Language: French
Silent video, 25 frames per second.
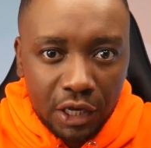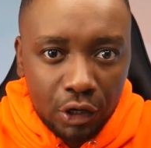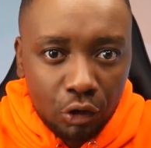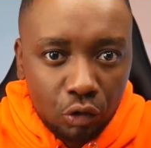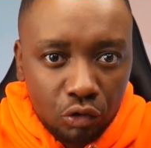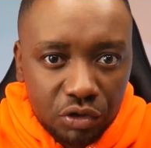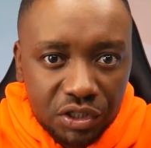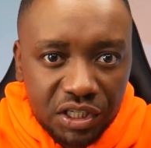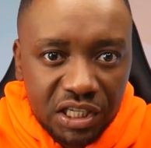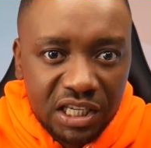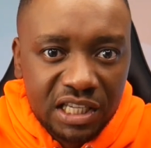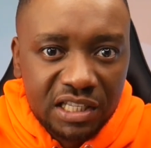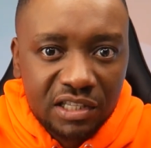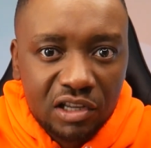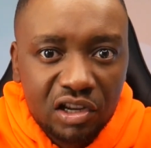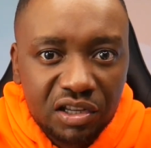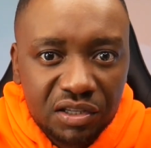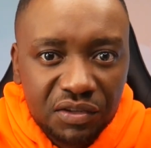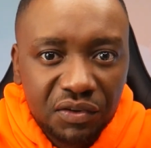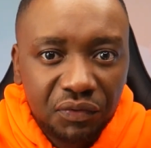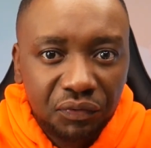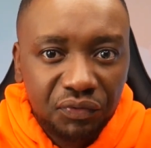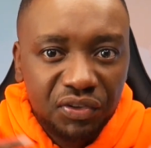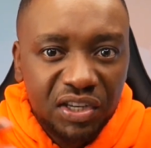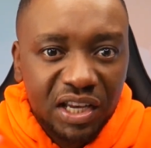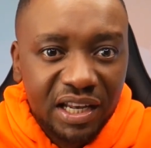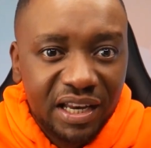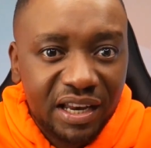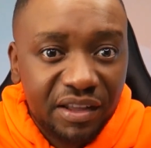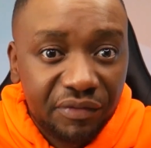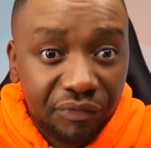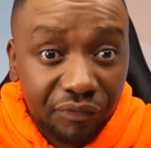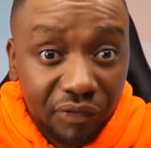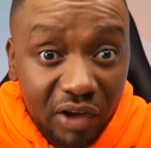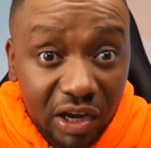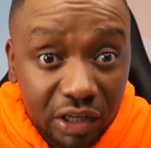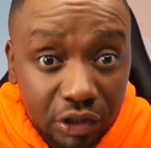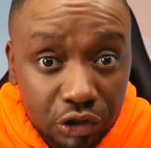et aussi identifier les
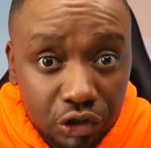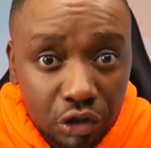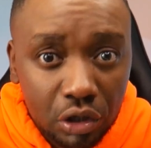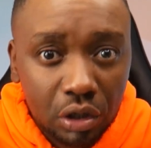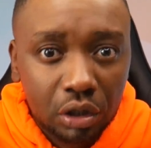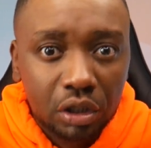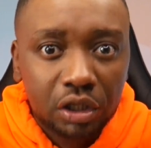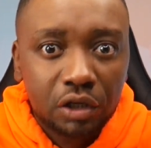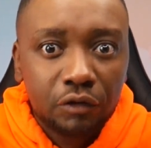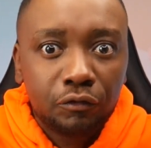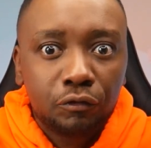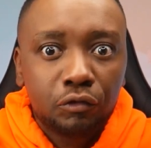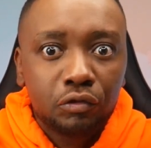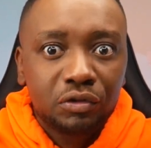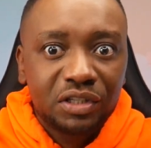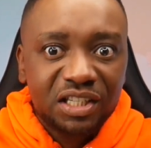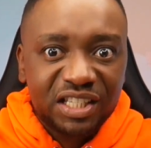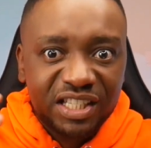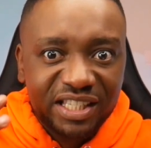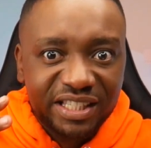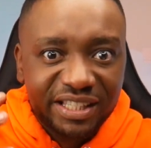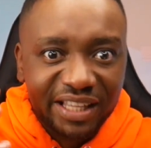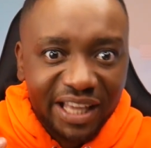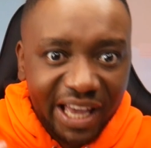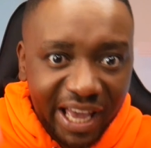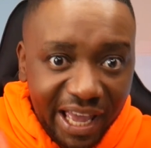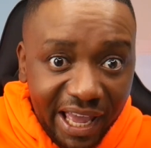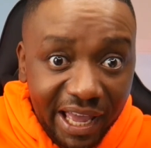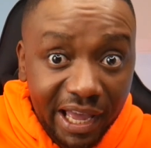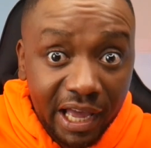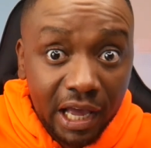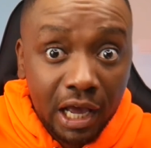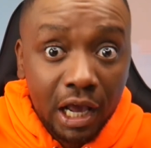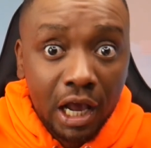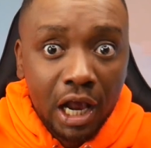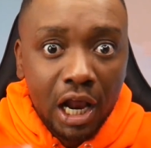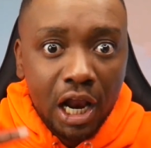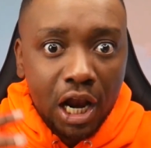facteurs qui vous distraient
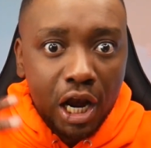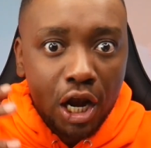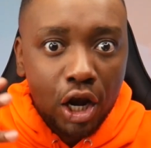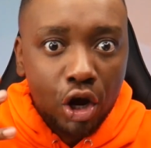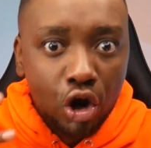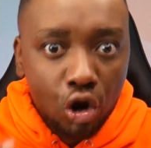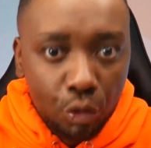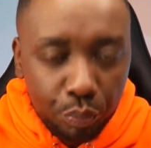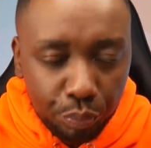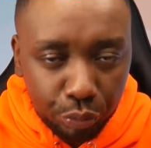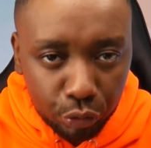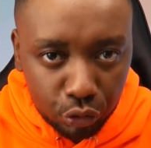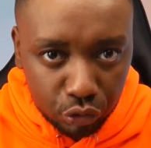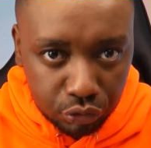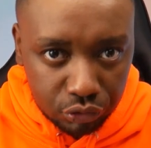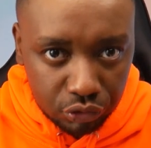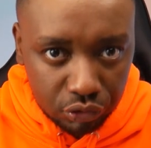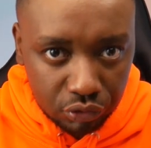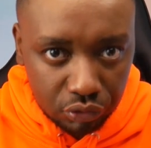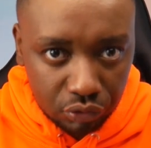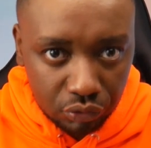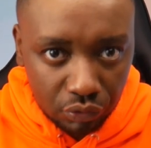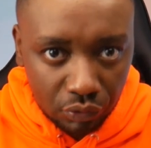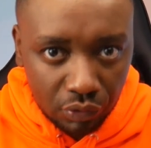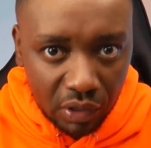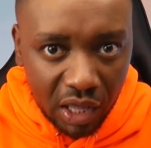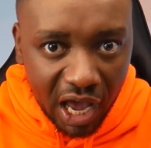le plus.